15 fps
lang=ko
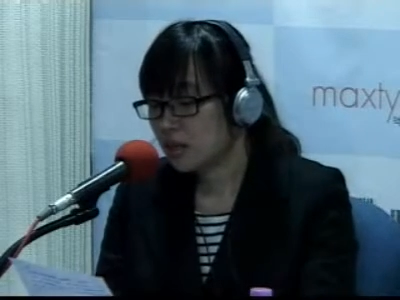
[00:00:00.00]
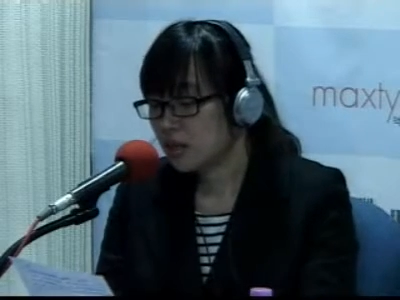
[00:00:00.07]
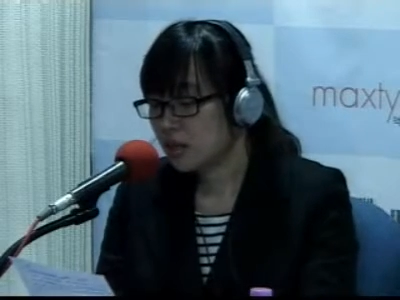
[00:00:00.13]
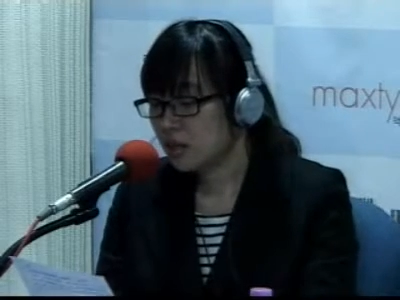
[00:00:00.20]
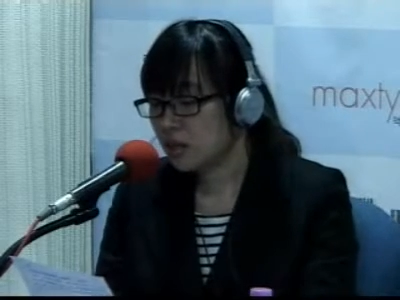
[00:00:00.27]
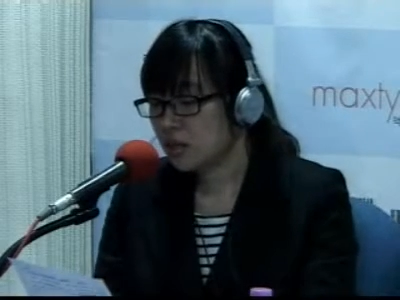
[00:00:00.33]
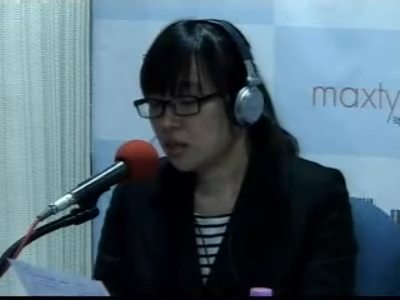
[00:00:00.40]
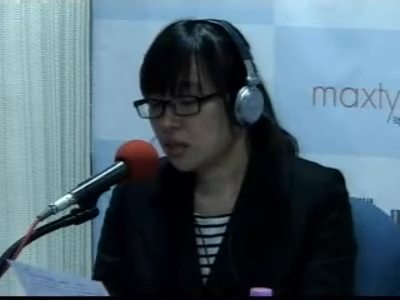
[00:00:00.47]

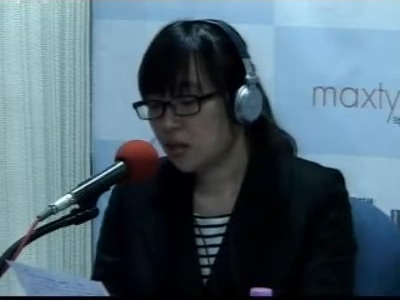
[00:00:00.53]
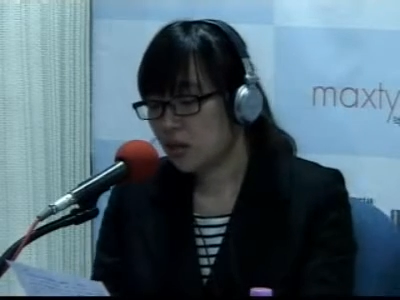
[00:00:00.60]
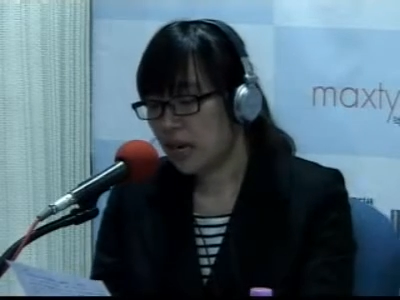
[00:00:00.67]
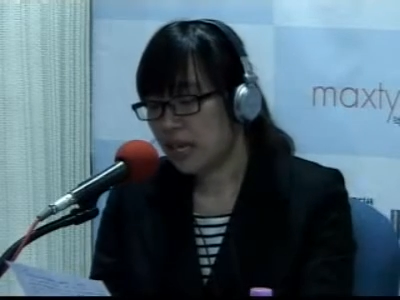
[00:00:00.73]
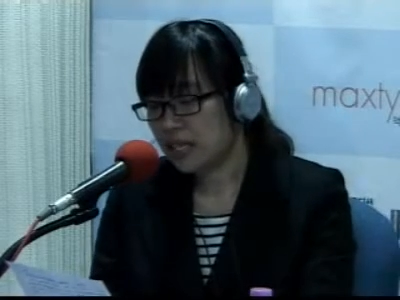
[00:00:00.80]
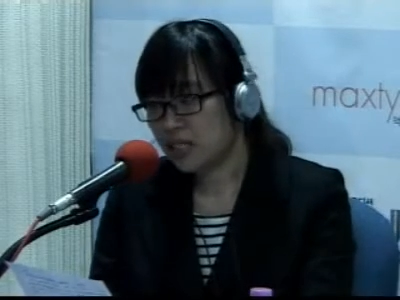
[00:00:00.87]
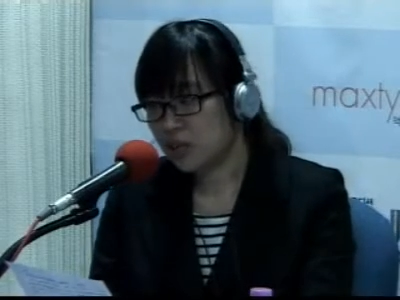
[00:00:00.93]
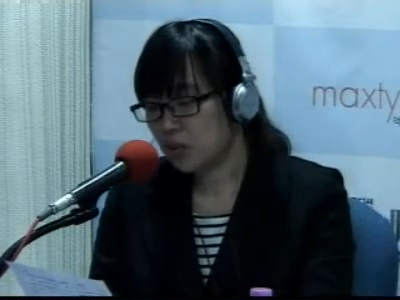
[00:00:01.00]
그녀는 절
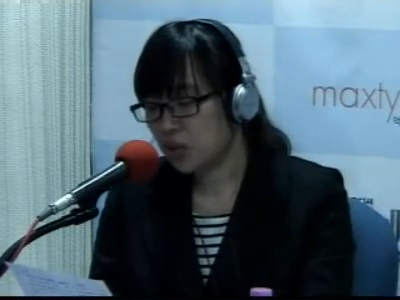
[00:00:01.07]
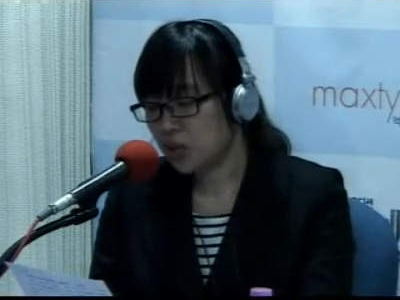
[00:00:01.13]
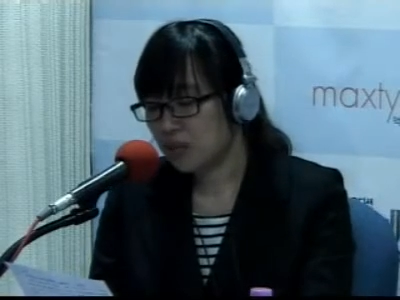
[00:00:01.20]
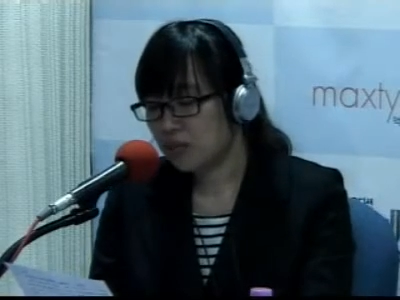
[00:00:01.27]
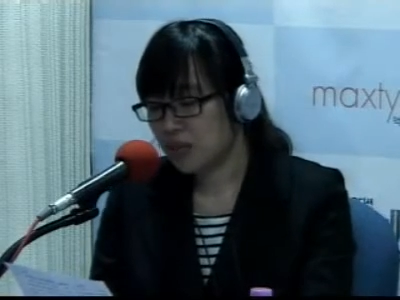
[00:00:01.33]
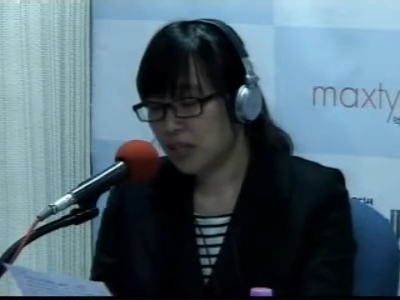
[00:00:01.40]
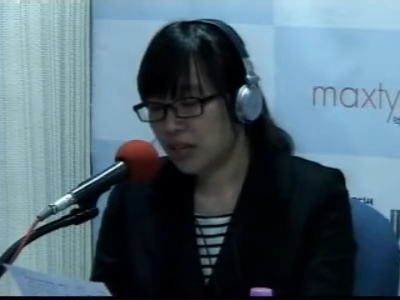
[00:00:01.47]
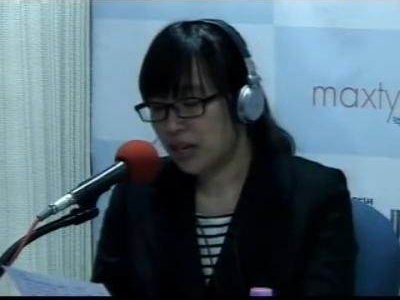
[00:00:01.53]
알지
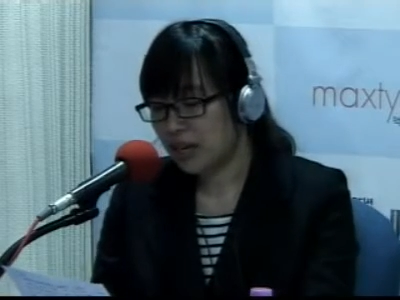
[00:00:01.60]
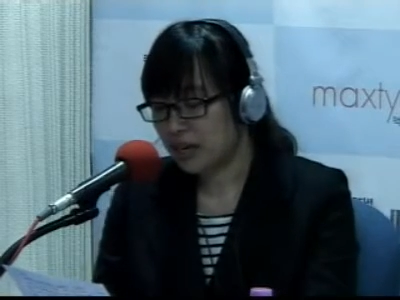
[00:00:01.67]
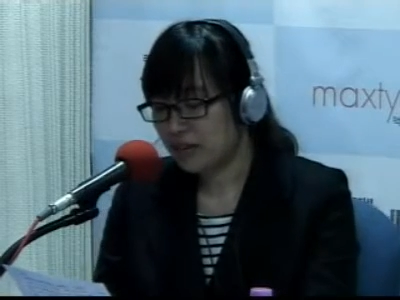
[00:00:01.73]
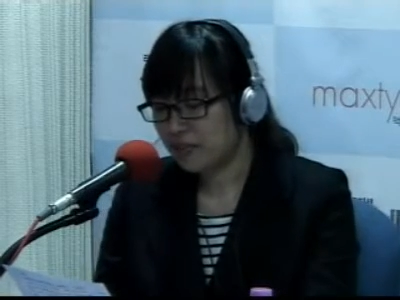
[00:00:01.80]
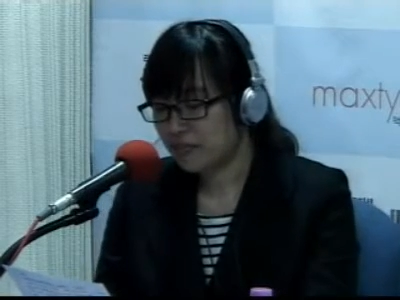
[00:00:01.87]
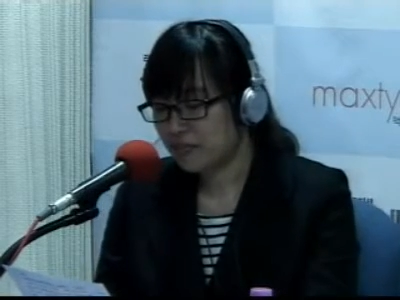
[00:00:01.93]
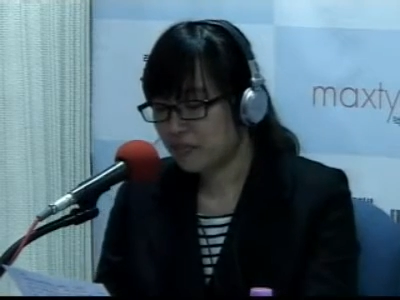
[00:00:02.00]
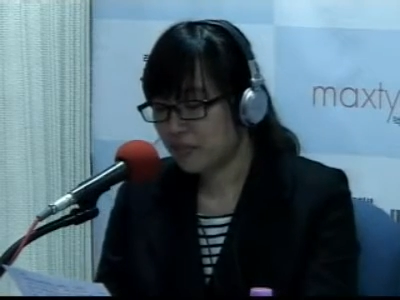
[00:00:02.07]
못합니다.
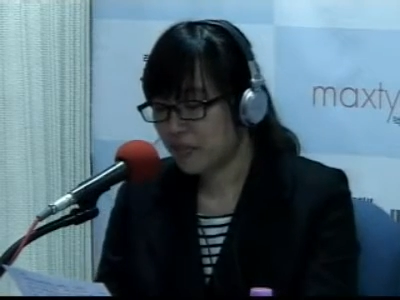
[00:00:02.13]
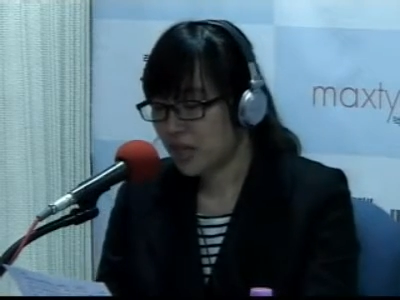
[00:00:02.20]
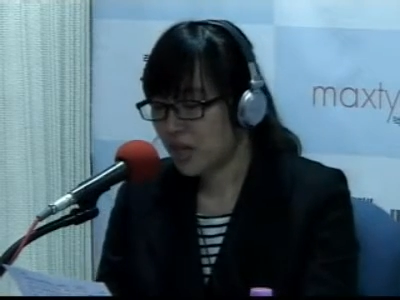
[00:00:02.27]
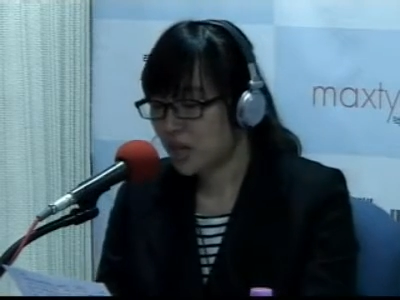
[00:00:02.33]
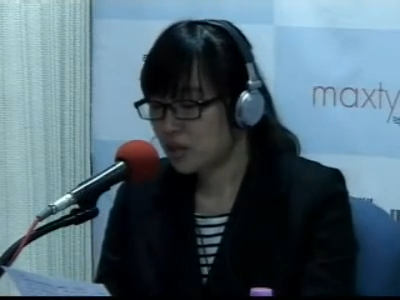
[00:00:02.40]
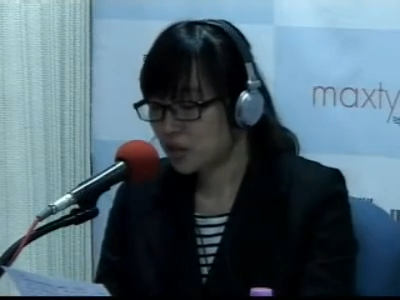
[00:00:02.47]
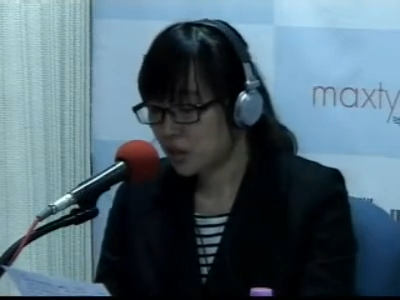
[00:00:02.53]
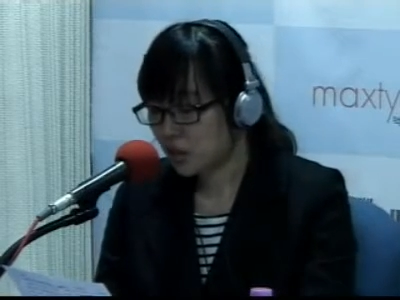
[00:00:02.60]

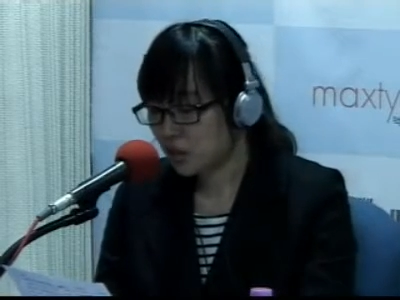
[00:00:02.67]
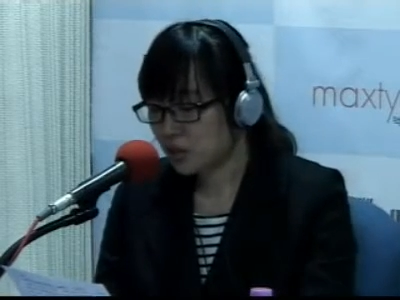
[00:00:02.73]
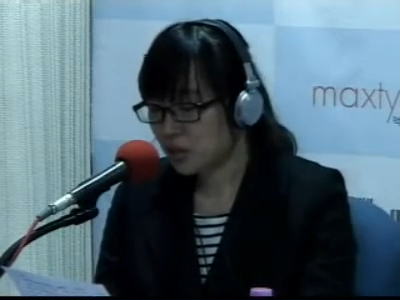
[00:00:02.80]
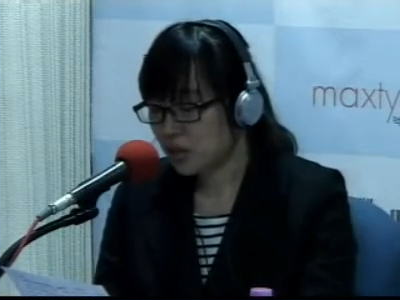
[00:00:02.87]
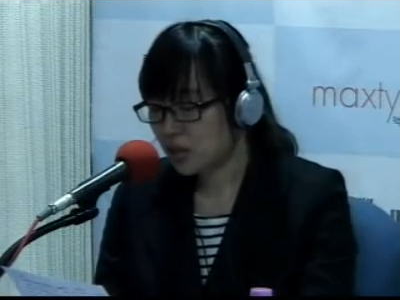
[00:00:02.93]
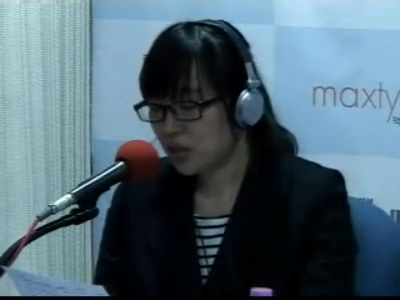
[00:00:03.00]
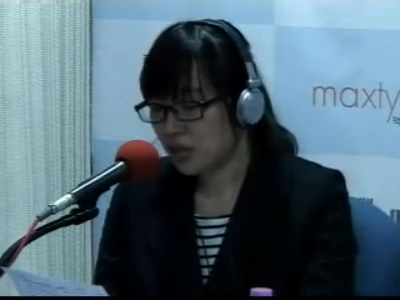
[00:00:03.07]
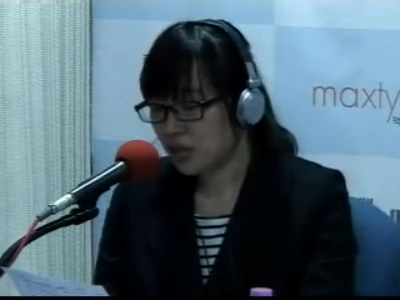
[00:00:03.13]
저도
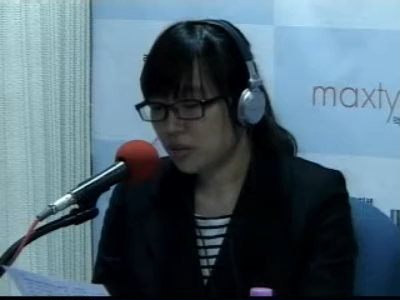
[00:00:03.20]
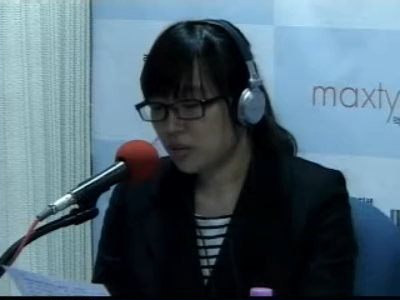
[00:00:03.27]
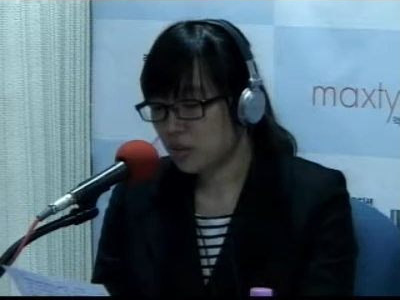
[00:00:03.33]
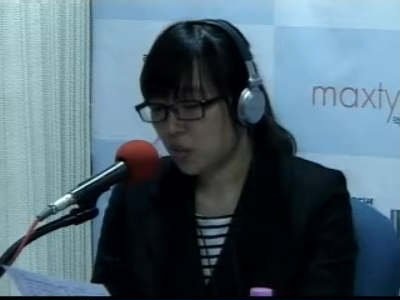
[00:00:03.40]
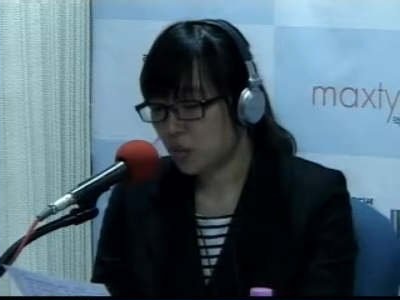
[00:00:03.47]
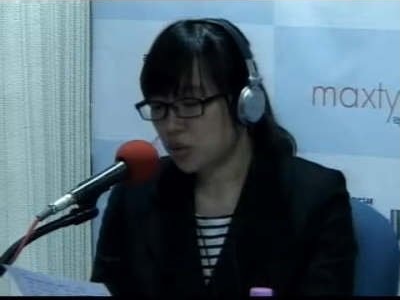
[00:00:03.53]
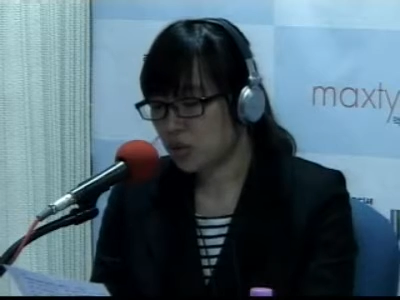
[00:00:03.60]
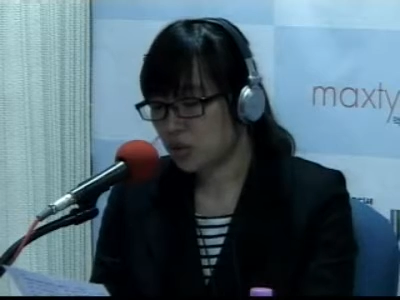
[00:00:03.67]
그녀의 이름을
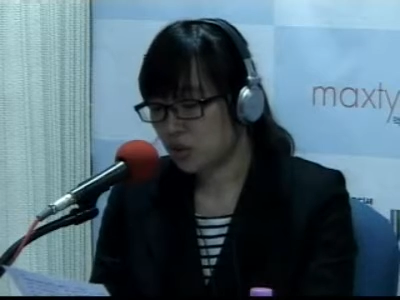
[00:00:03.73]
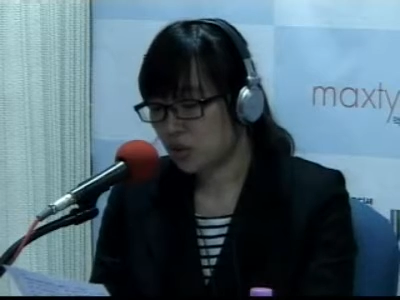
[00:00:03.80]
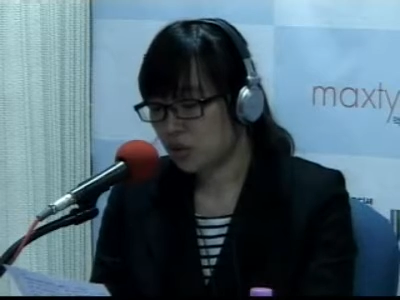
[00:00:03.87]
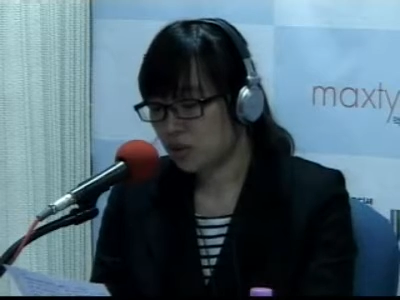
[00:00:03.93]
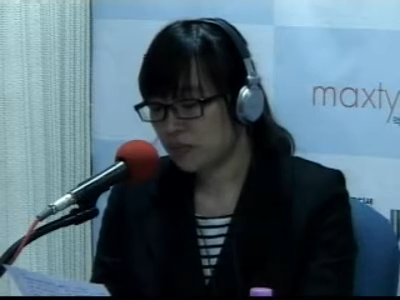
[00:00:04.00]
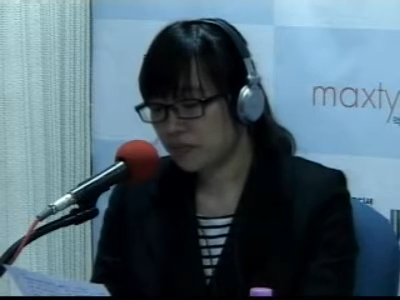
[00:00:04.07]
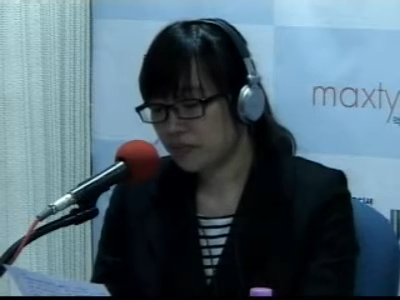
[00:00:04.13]
모르죠.